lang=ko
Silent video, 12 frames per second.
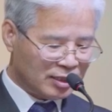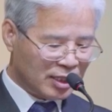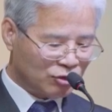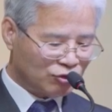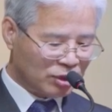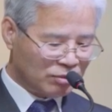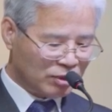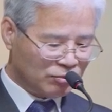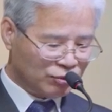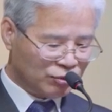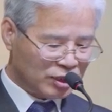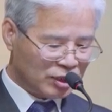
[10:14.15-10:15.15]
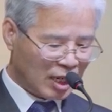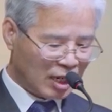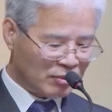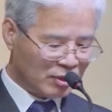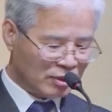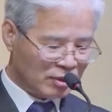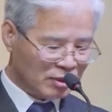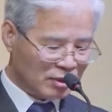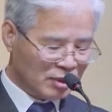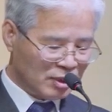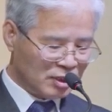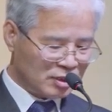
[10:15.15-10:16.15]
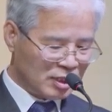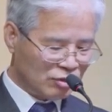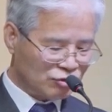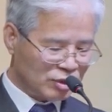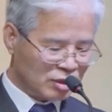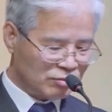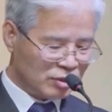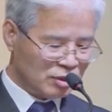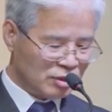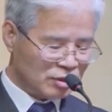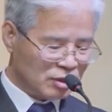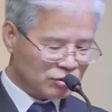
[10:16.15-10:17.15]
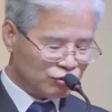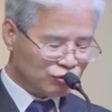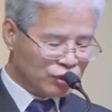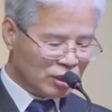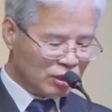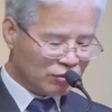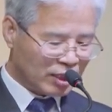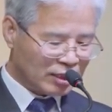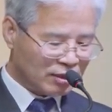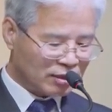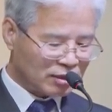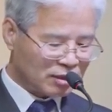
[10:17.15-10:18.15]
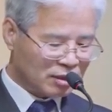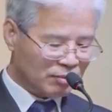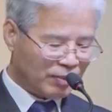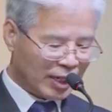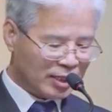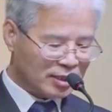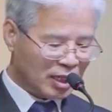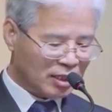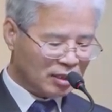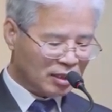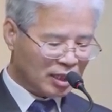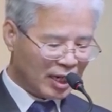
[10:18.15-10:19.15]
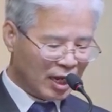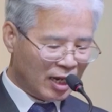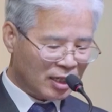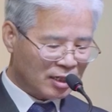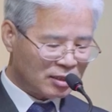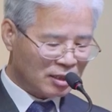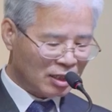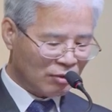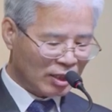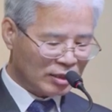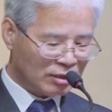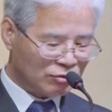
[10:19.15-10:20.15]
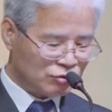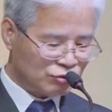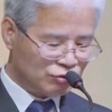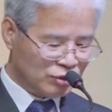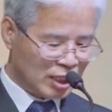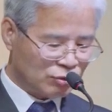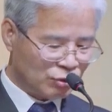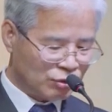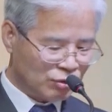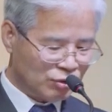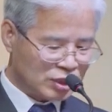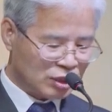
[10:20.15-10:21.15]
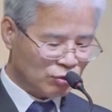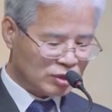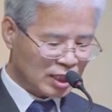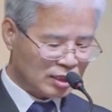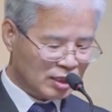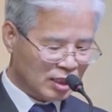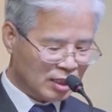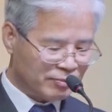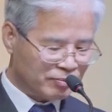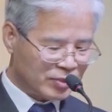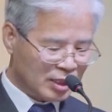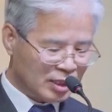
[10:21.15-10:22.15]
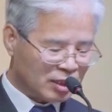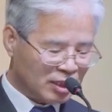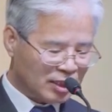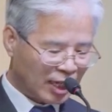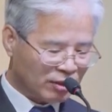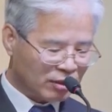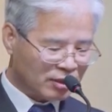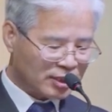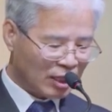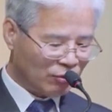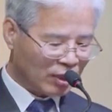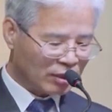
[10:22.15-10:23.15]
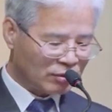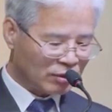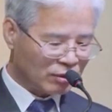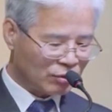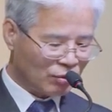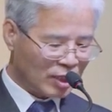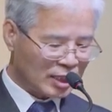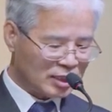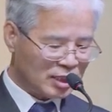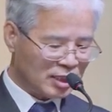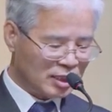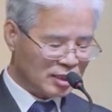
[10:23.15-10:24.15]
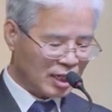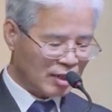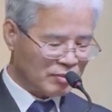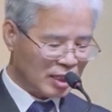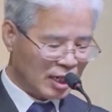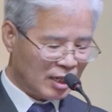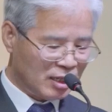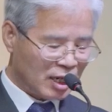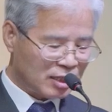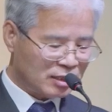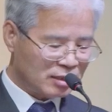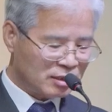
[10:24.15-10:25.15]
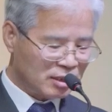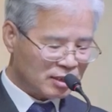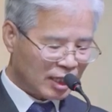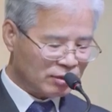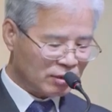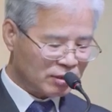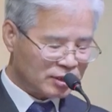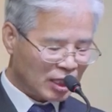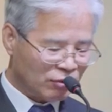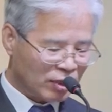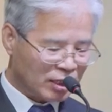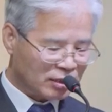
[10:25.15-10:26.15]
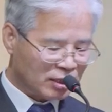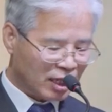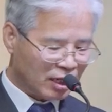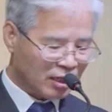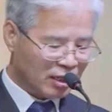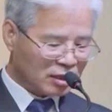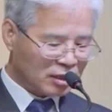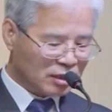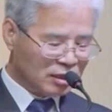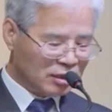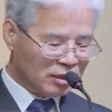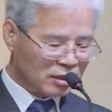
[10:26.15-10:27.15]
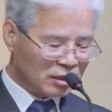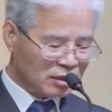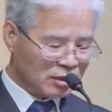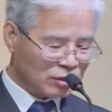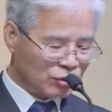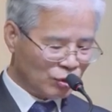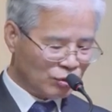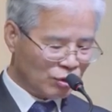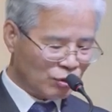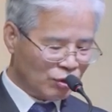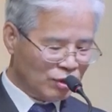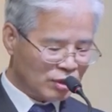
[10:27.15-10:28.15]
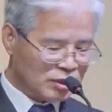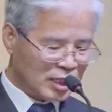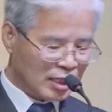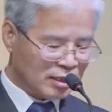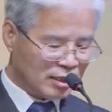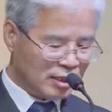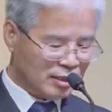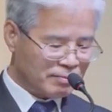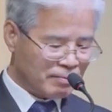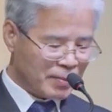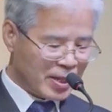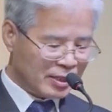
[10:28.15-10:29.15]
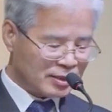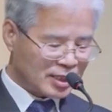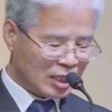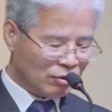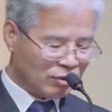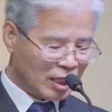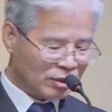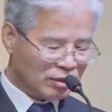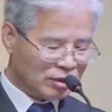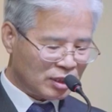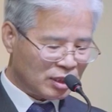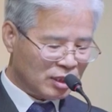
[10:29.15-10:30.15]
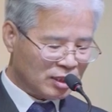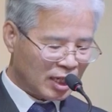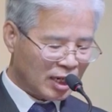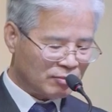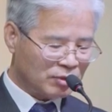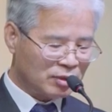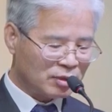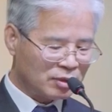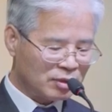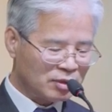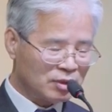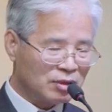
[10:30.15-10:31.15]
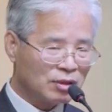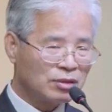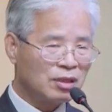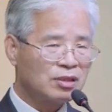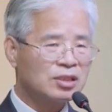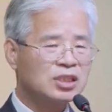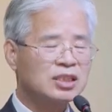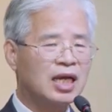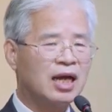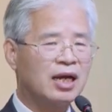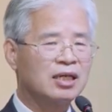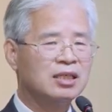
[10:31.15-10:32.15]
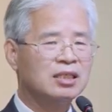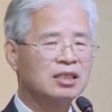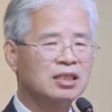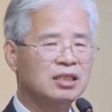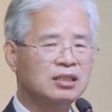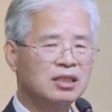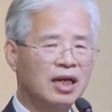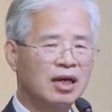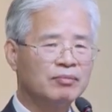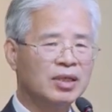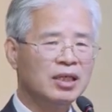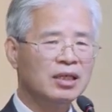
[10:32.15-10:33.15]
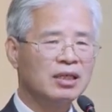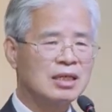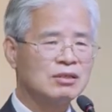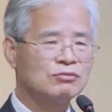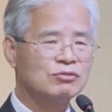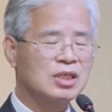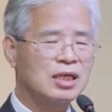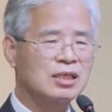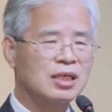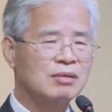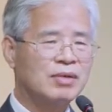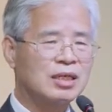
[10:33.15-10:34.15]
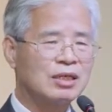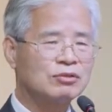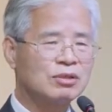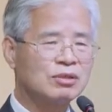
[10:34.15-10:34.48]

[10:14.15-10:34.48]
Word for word: 예수님을 무시하며 예수님을 죽이려고 했던 그 바리새인들이나 서기관들, 유대 종교 지도자들이 이 단어를 사용했어요. 똑같이 이 사람이라 하는 단어를 사용했는데 그 종교 권력자들이 사용했던 이 사람은 어떤 뜻이냐? 이 사람이 우리가 그렇게 말하죠.